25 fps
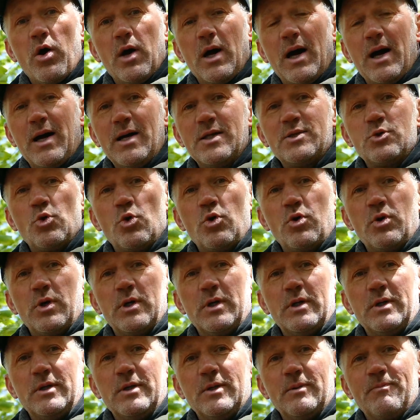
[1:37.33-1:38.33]
Also
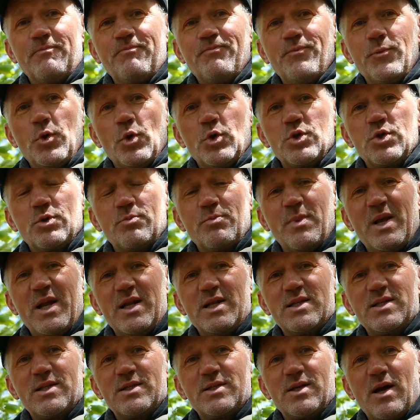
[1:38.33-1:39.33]
äh, Jungs und Mädels,